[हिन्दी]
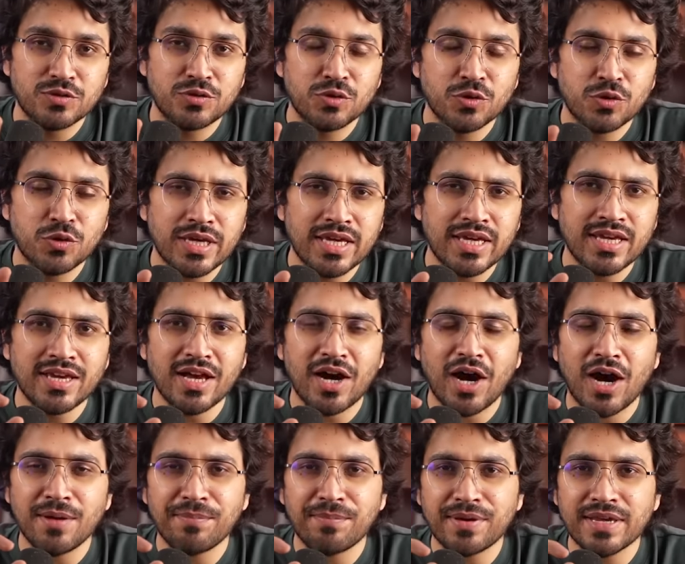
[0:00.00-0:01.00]
जो कि
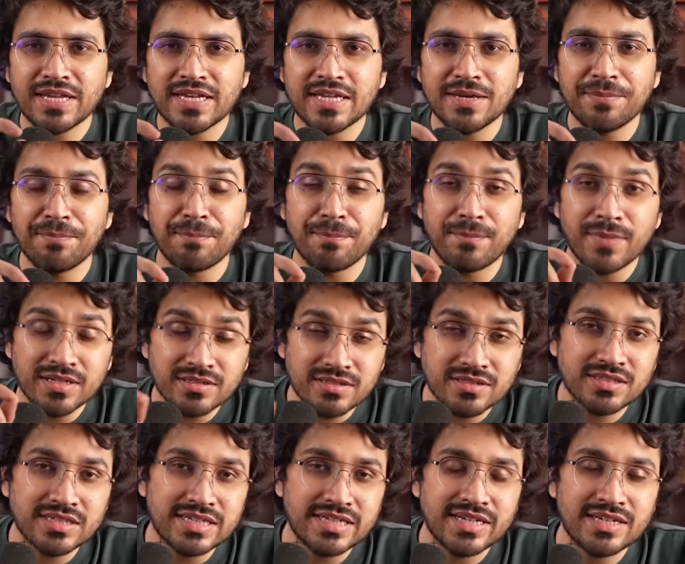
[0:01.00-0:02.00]
आपके लिए
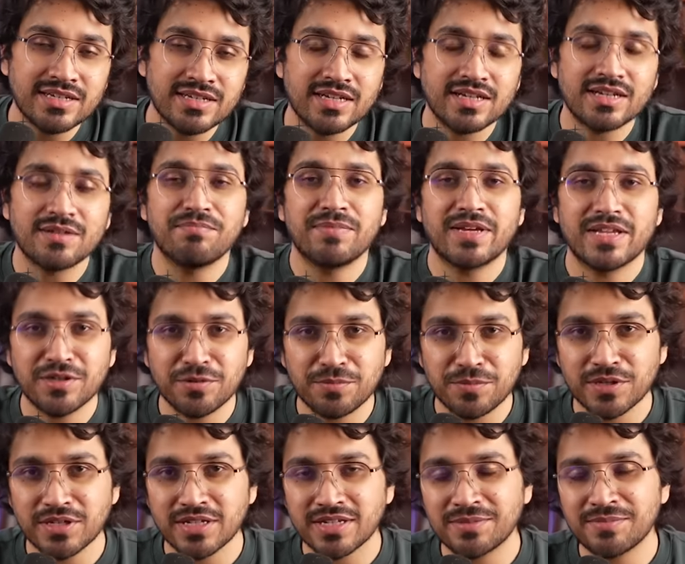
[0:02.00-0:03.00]
मस्ट रीड हैं मेरे
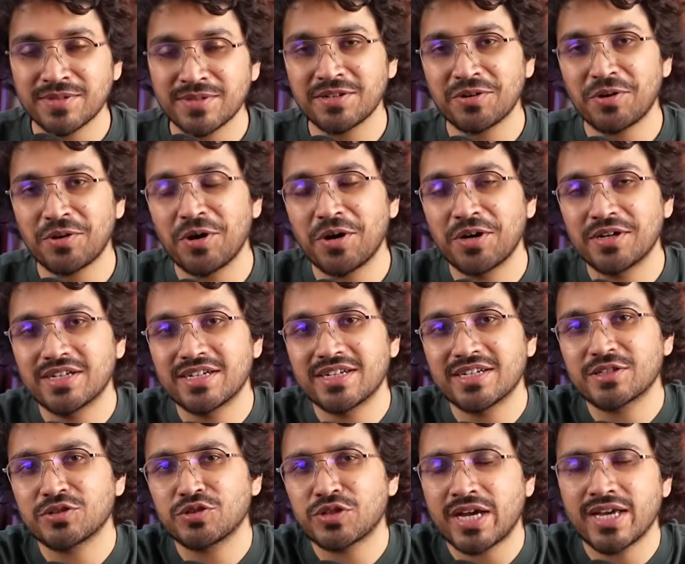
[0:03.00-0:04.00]
ओपिनियन में और
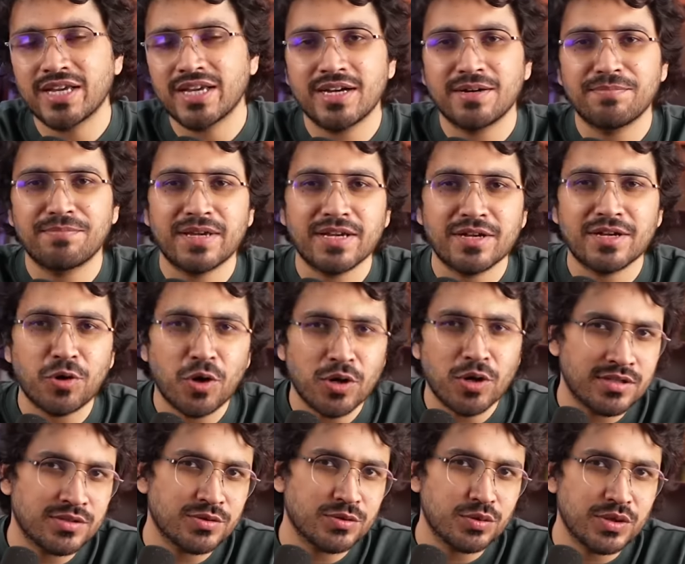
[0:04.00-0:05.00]
चाहे आप एक
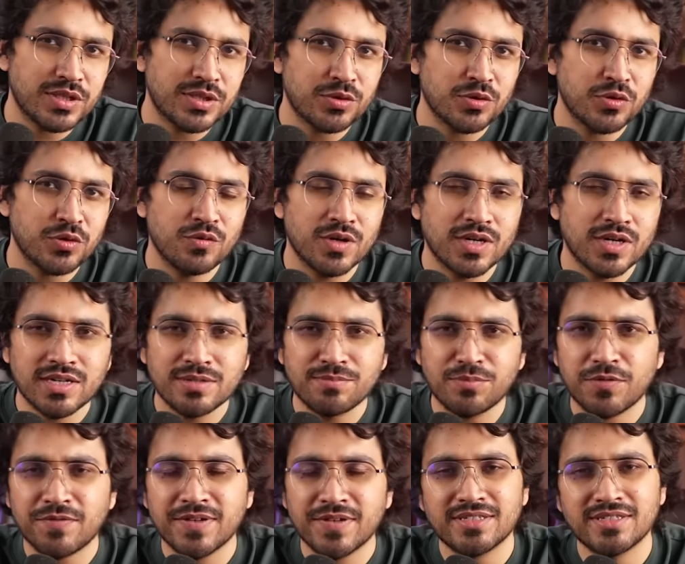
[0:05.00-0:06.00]
कॉलेज स्टूडेंट हो वर्किंग
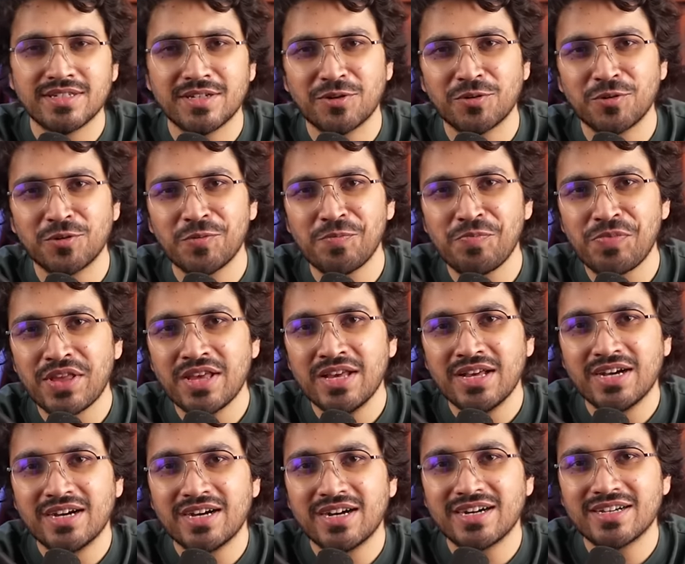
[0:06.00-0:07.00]
प्रोफेशनल हो
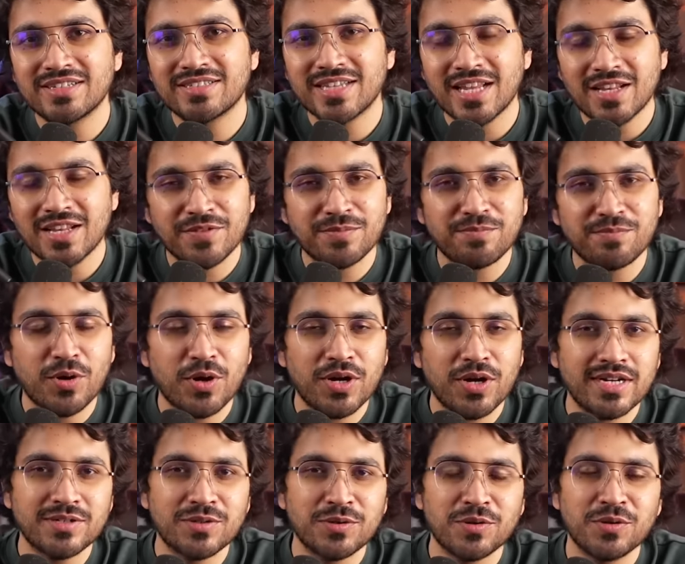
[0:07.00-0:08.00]
सेल्फ
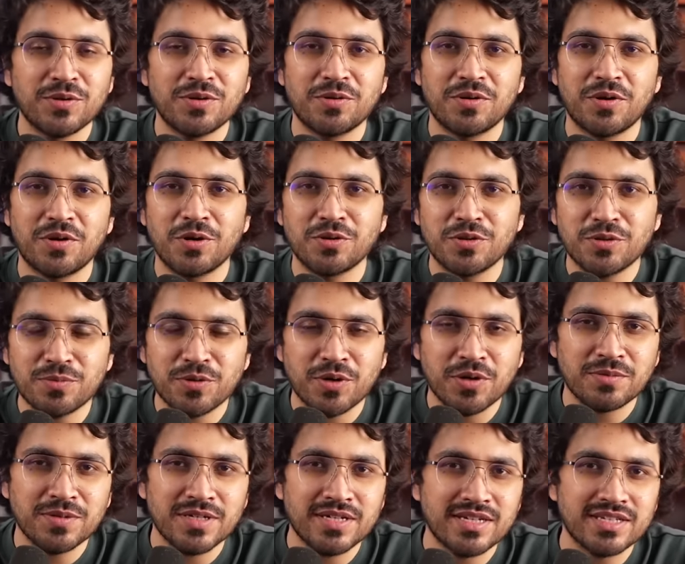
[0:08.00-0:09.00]
एम्प्लॉयड हो
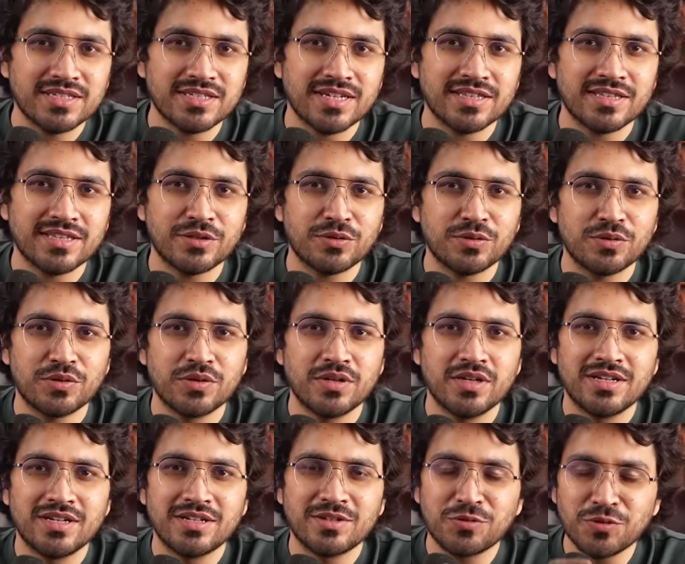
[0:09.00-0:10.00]
ऑन्टरप्रनोर बनना चाहते हो
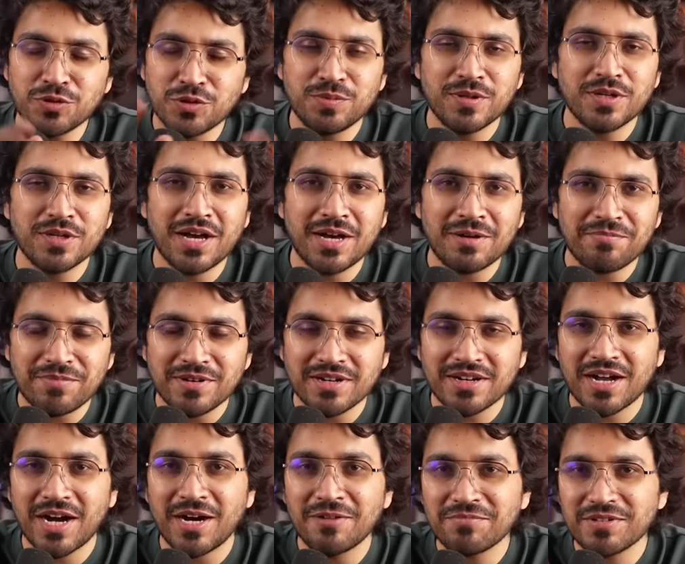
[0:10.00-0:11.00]
कुछ भी आप
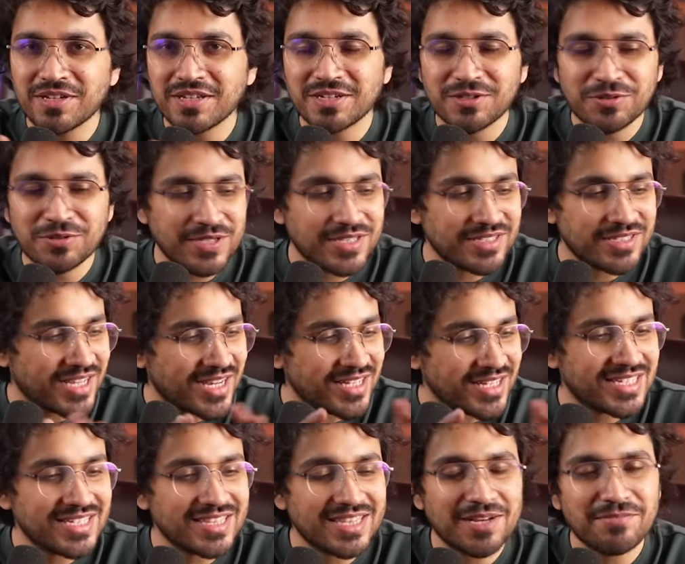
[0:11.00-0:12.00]
काम कर रहे हो ये
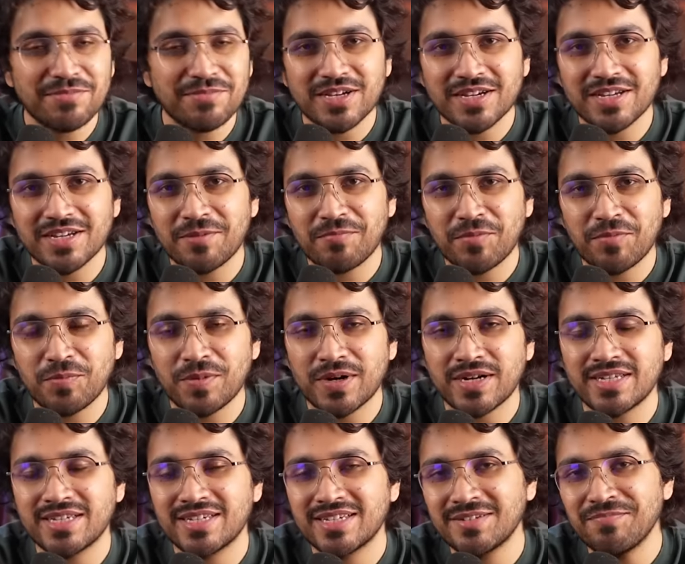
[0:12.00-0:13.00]
सात किताबें अगर आपने
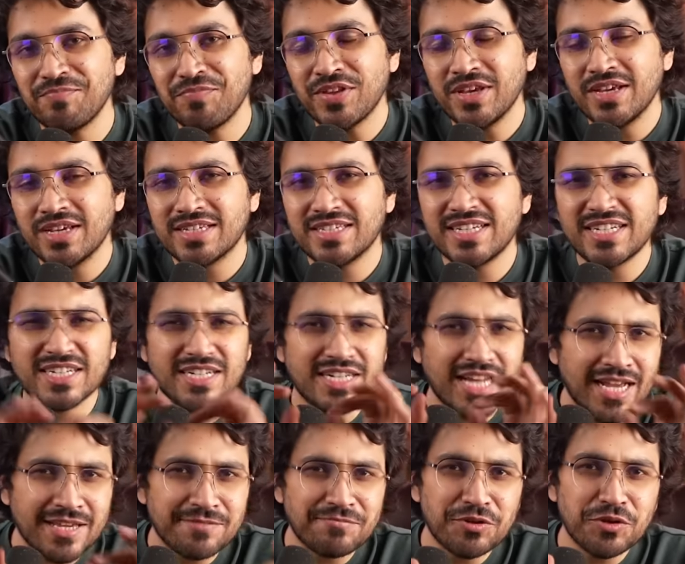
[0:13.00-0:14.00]
पढ़ी हैं ये
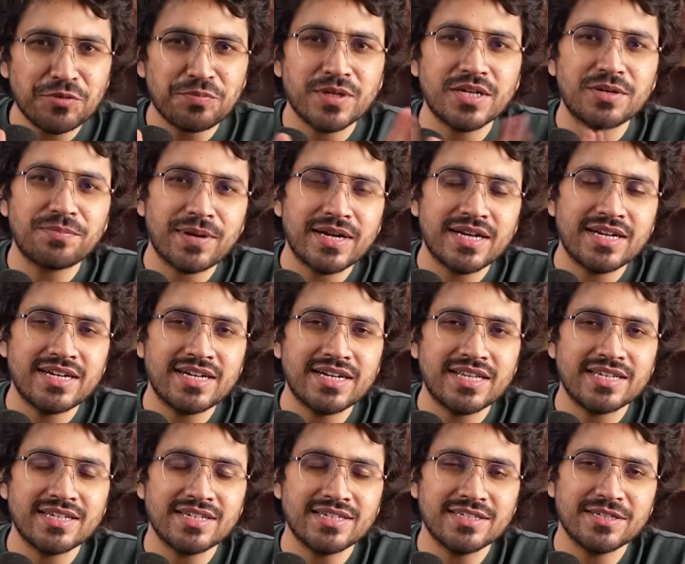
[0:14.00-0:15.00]
टाइम के ऊपर डिपेंडेंट
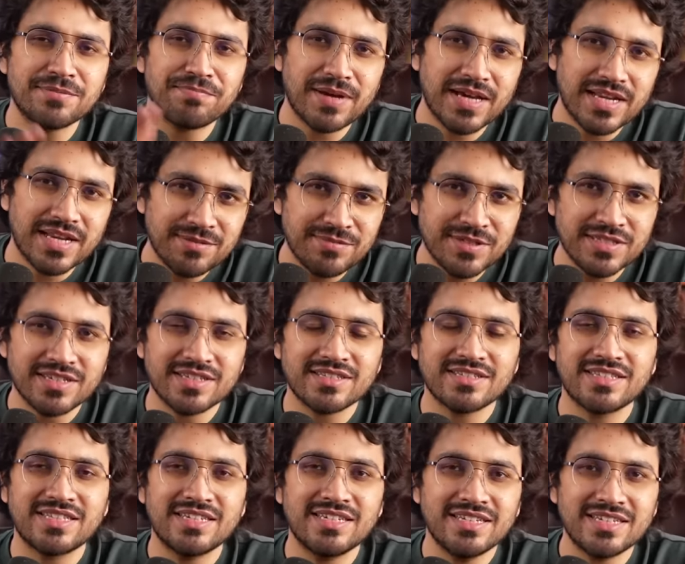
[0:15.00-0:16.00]
नहीं है ये पहले भी
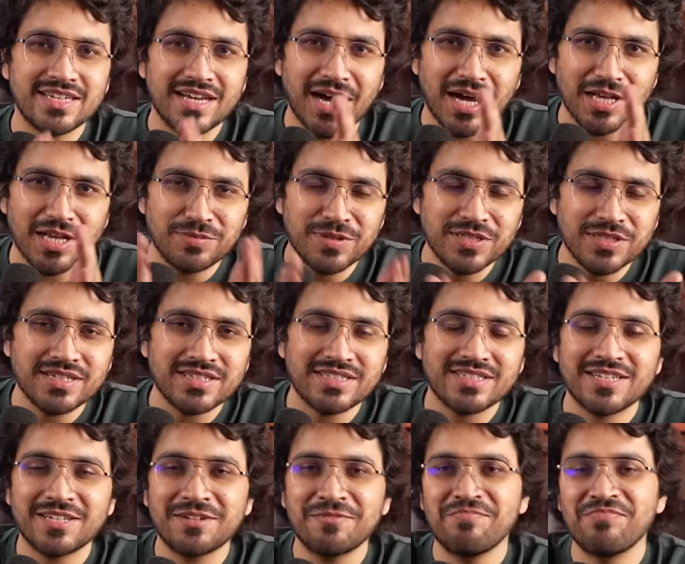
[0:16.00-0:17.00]
सच थी ये आज भी
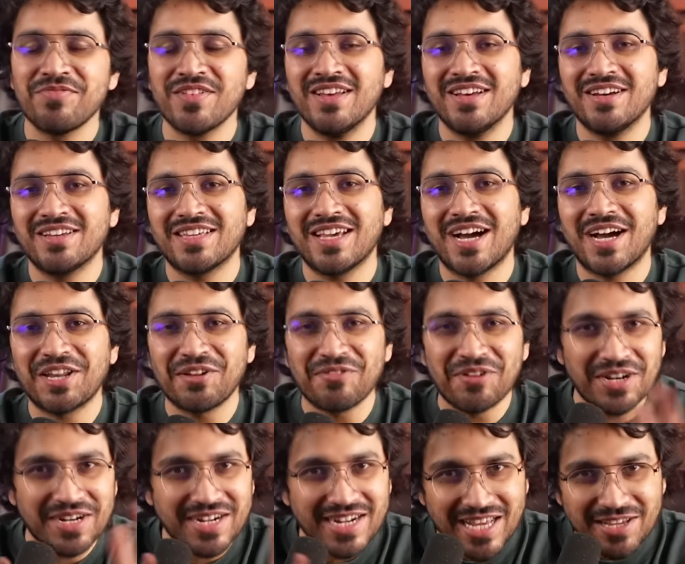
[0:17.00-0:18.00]
सच है ये आने
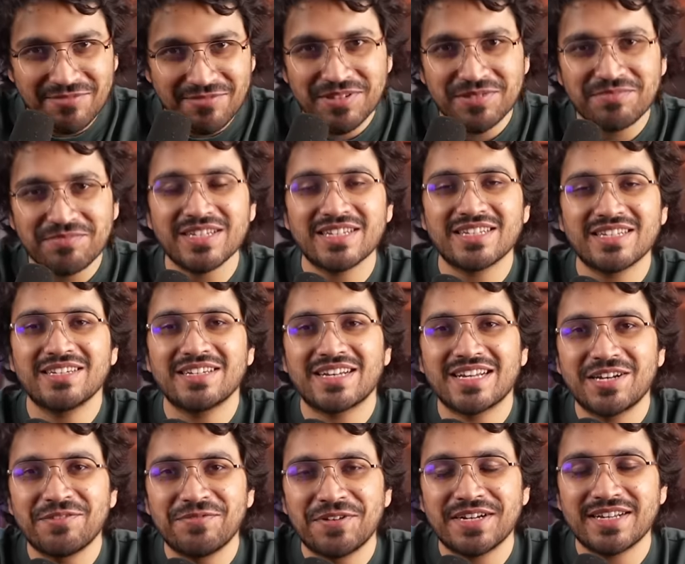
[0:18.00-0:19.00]
वाले टाइम में भी ये
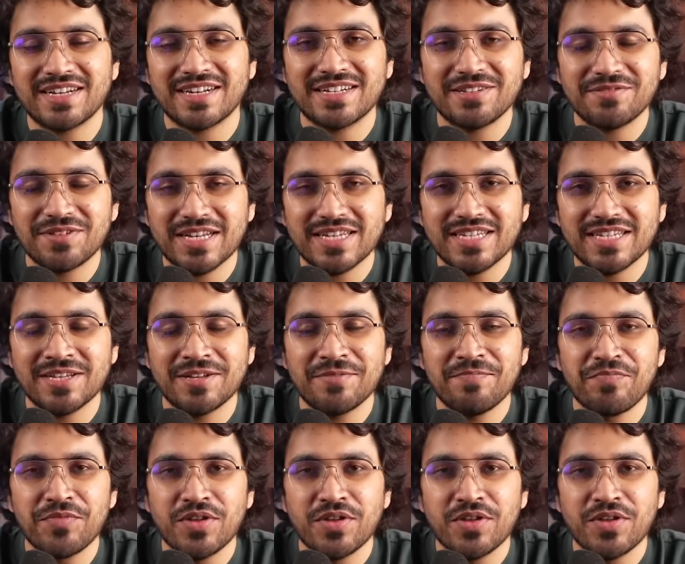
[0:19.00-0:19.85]
रेलिवेंट रहने वाली है